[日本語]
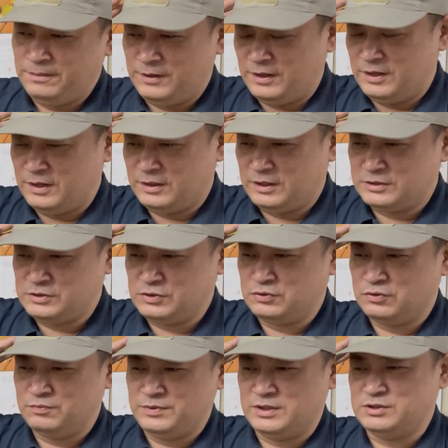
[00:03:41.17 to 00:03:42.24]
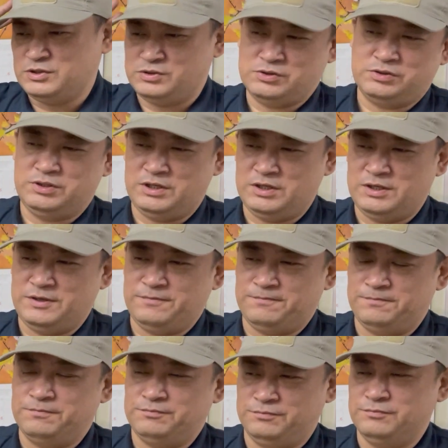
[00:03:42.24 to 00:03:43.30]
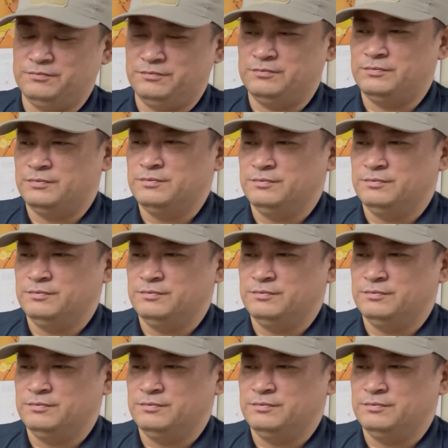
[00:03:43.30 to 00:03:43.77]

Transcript: えー、月曜日中に、うん、